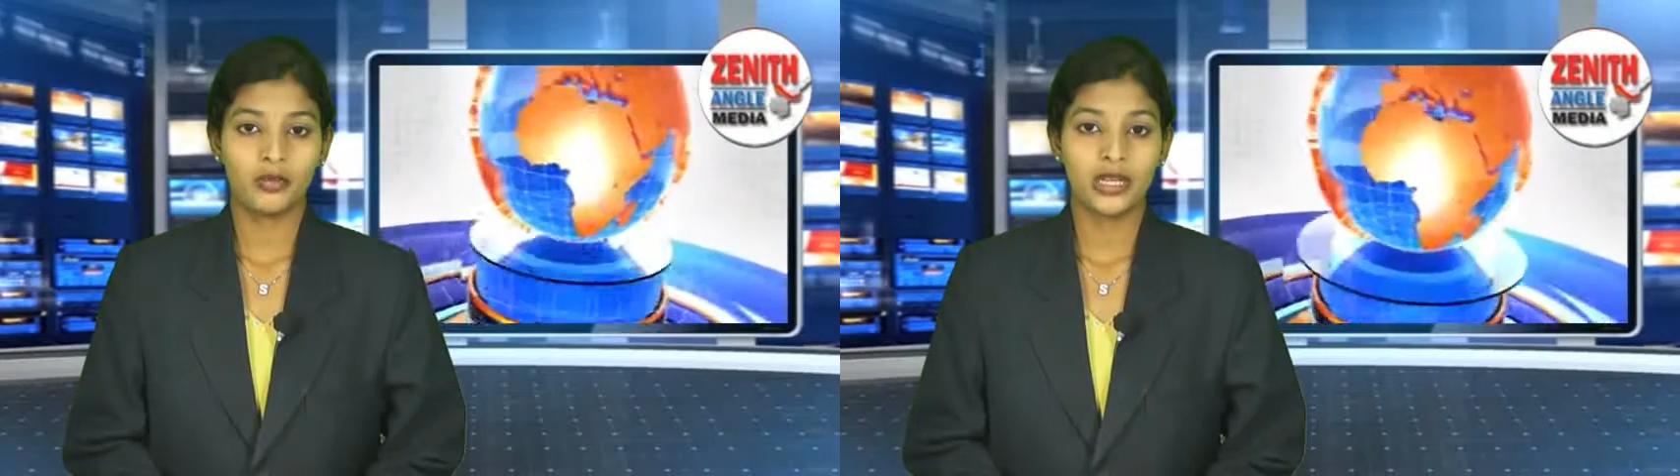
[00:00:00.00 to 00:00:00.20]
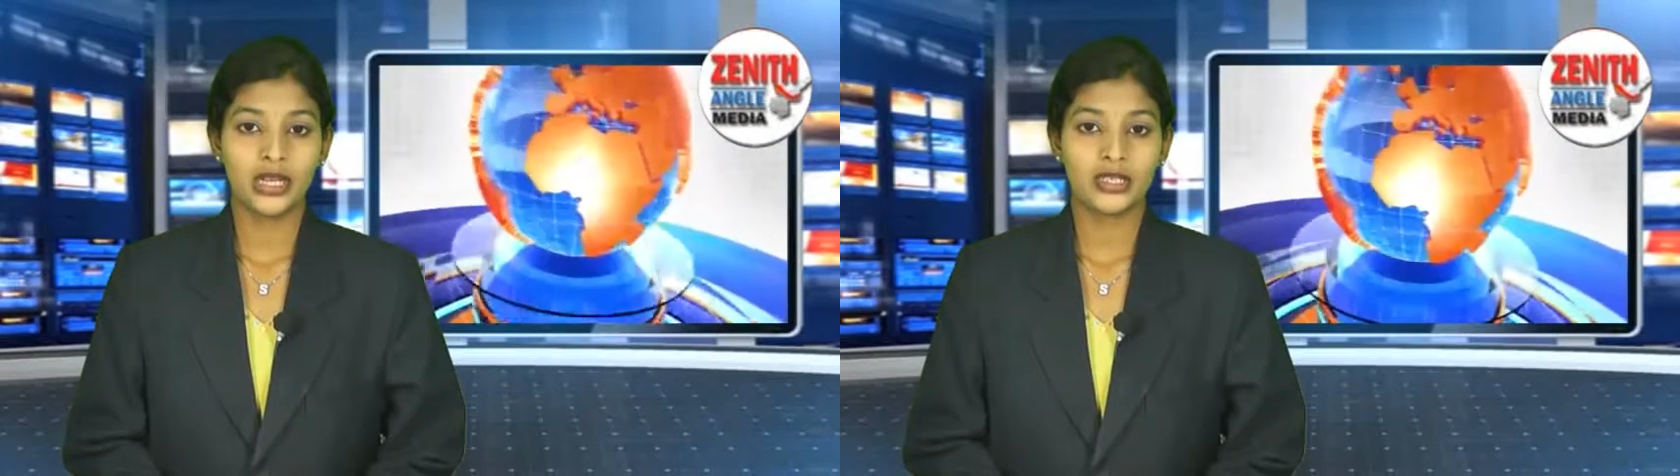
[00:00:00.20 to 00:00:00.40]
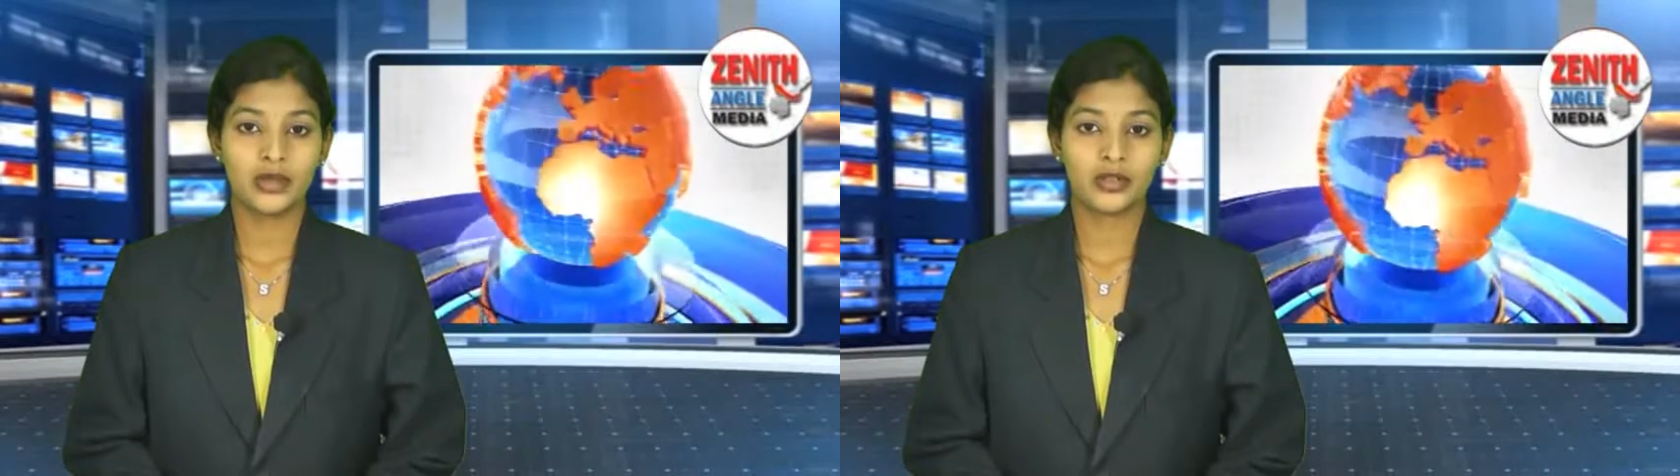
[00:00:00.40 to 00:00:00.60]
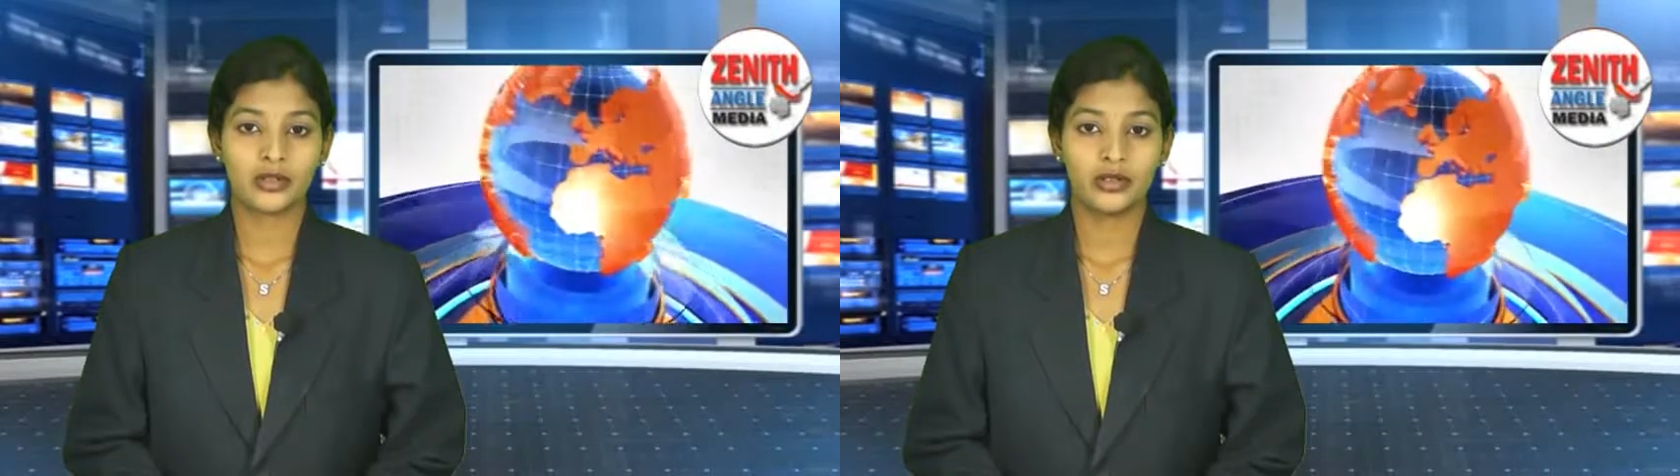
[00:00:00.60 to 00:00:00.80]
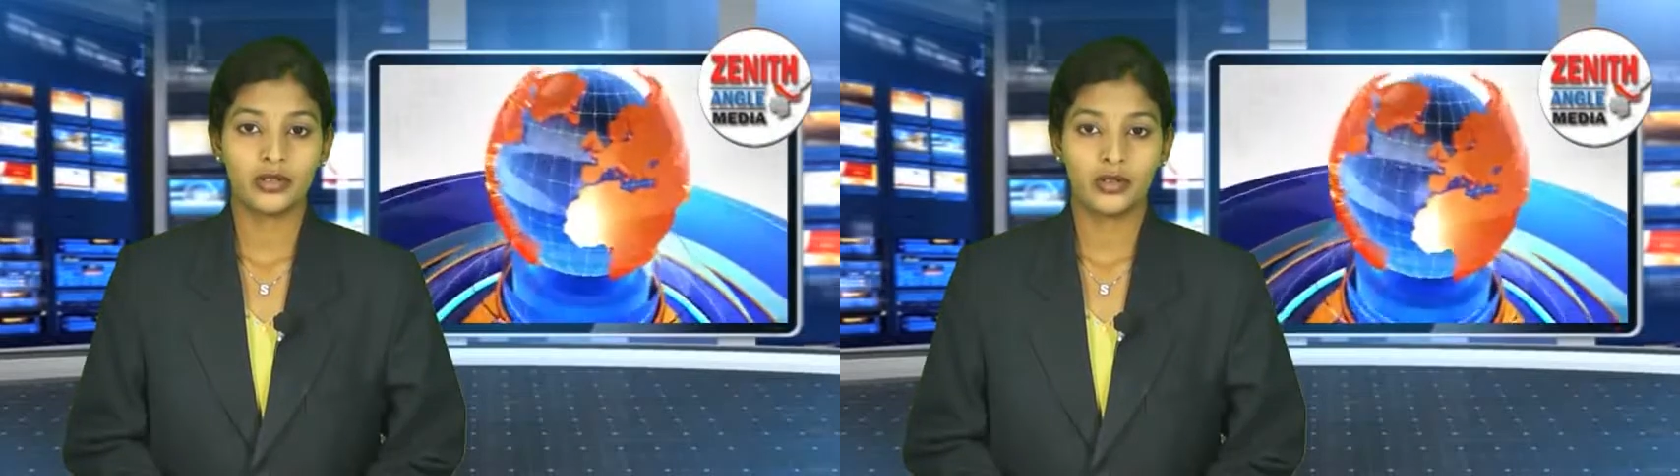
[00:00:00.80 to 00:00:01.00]
భిన్న
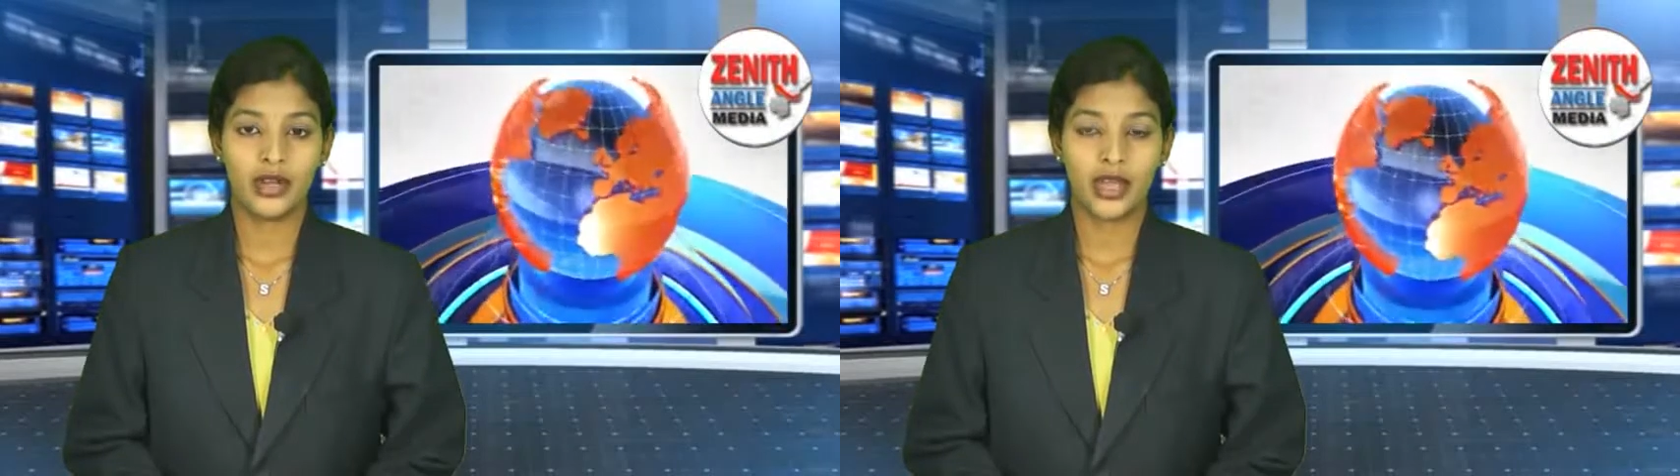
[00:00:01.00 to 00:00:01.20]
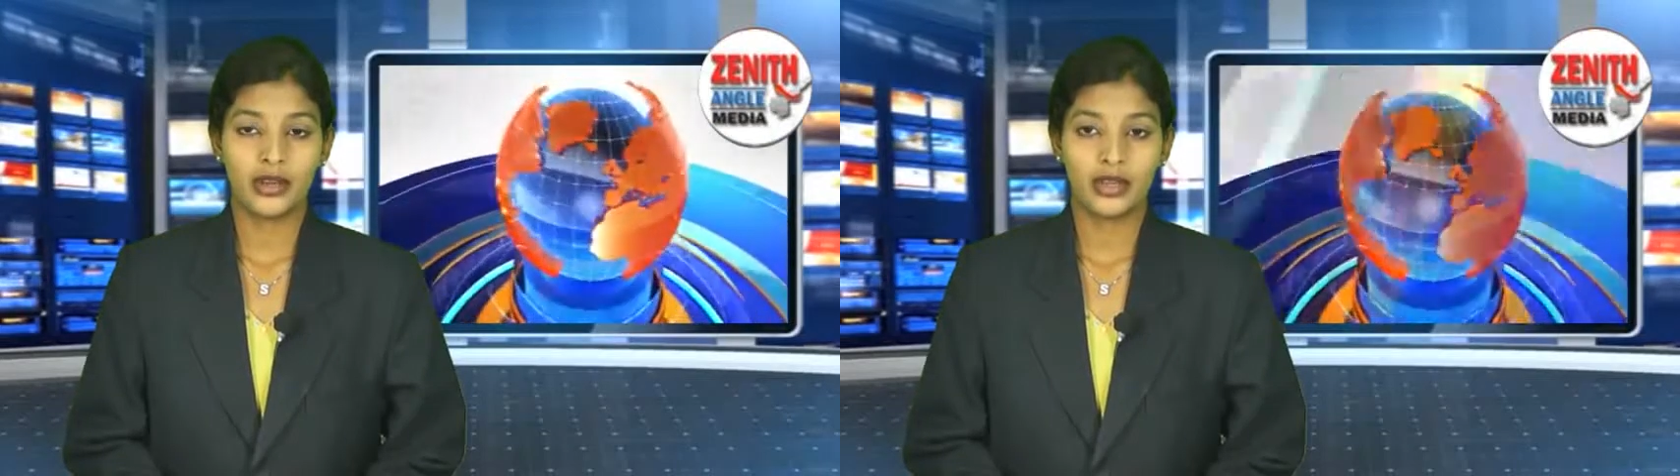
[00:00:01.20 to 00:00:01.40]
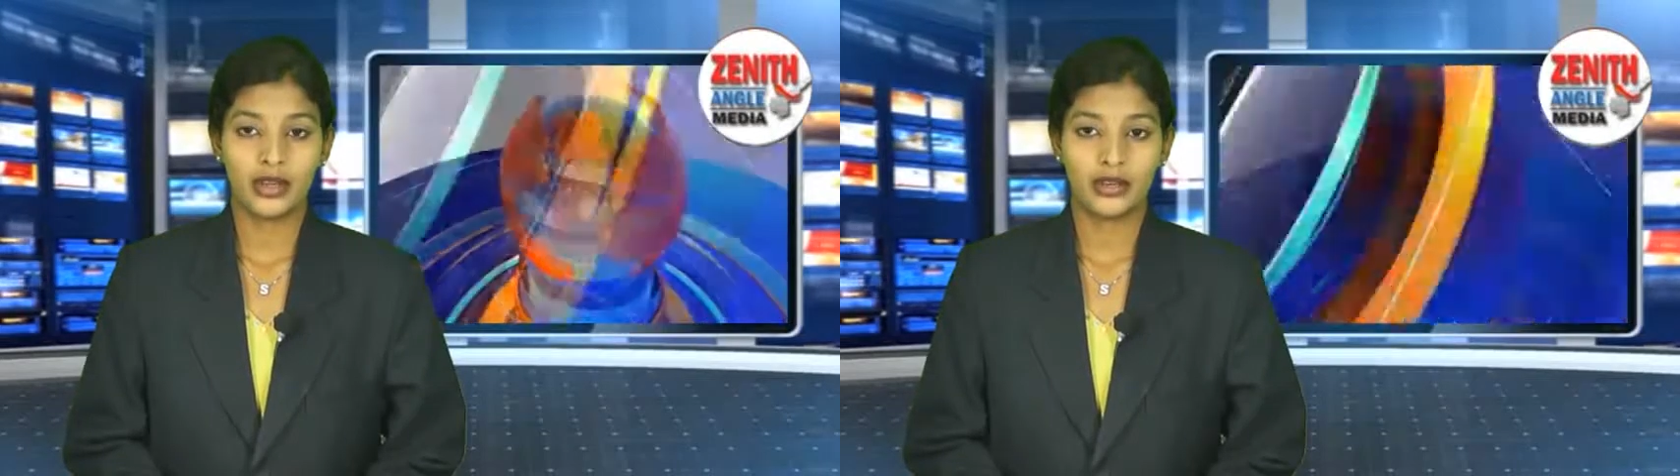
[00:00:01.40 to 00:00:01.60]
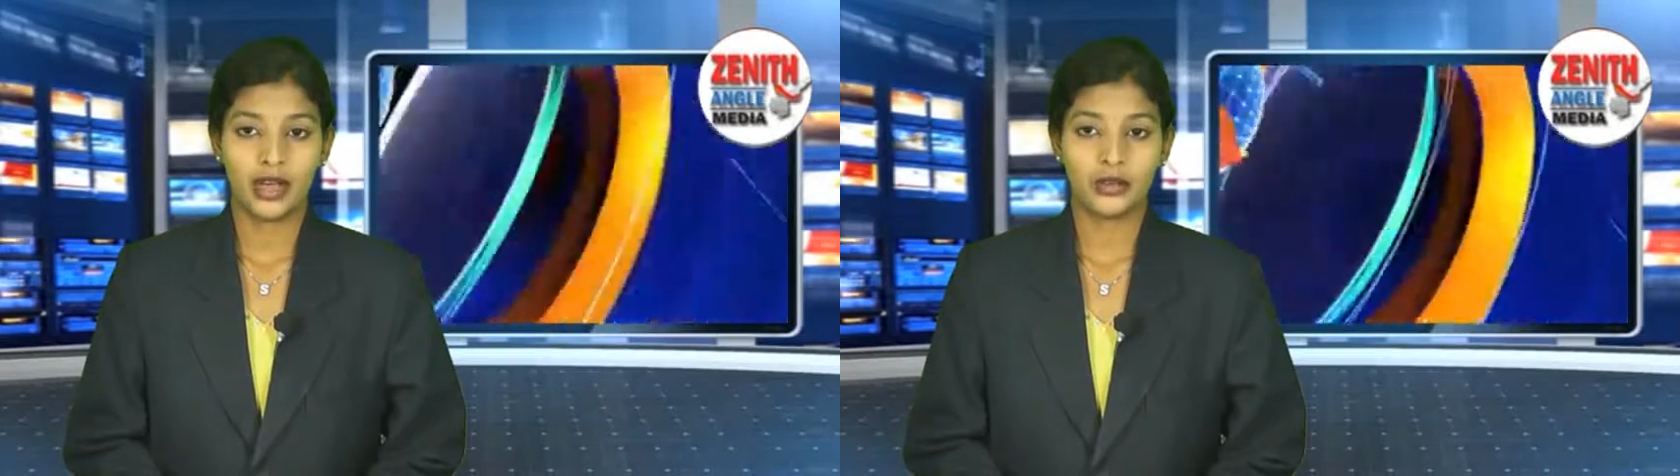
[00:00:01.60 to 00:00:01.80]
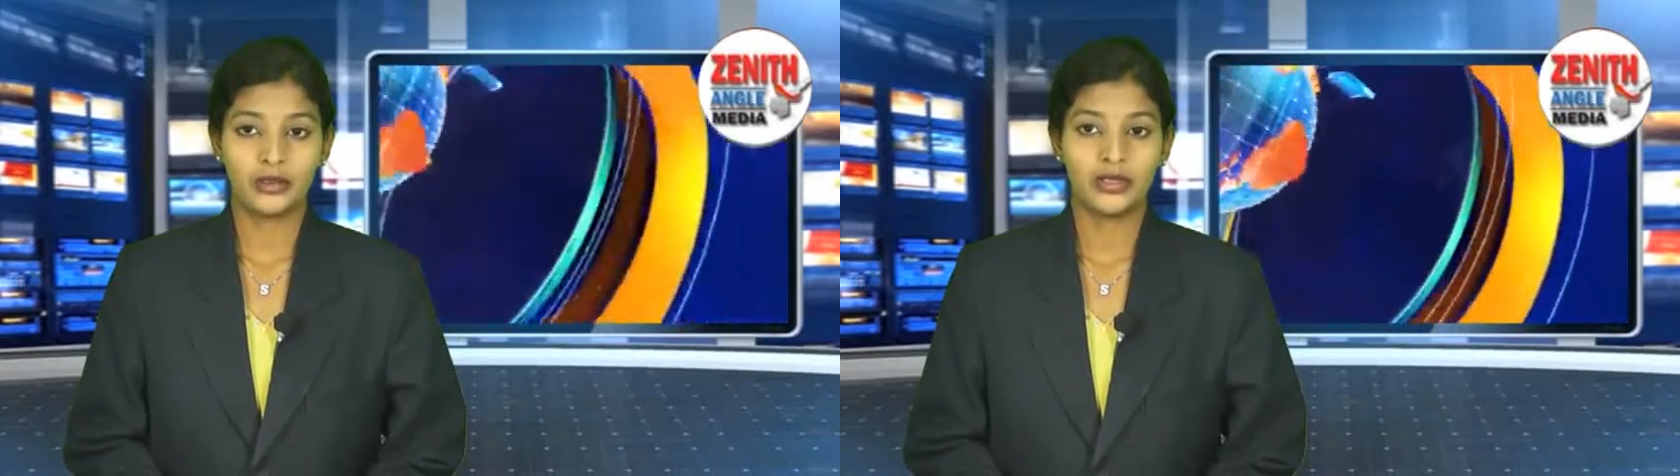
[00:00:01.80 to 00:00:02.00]
సంస్కృతులు ఉన్నాయని
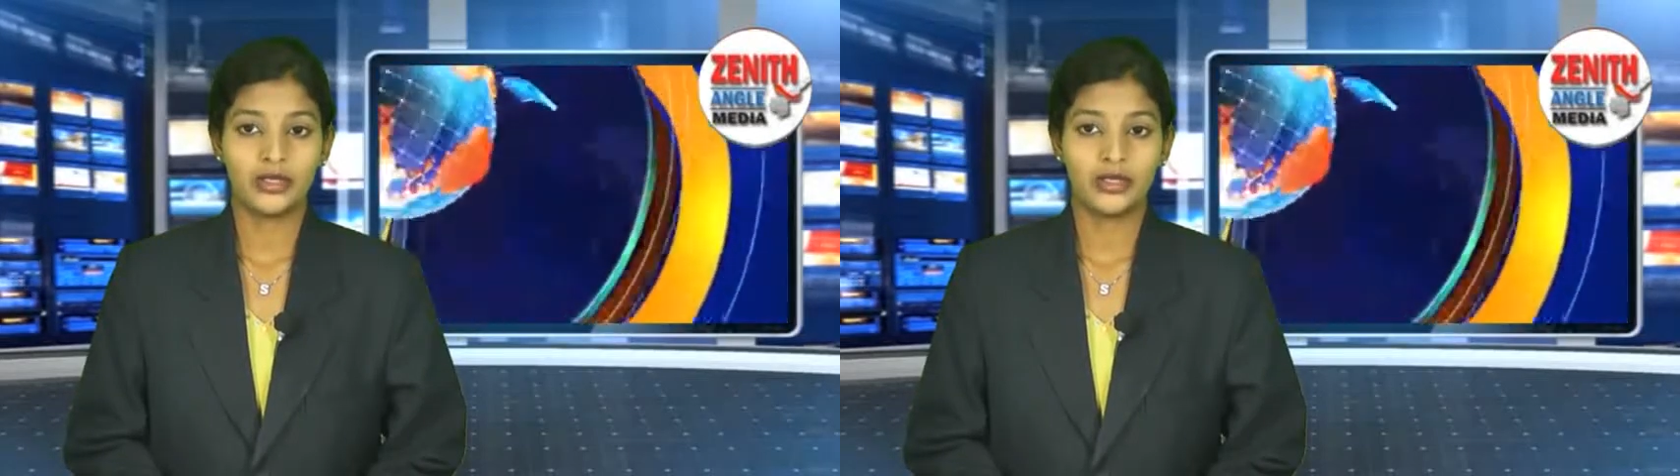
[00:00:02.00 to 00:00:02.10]
అన్నారు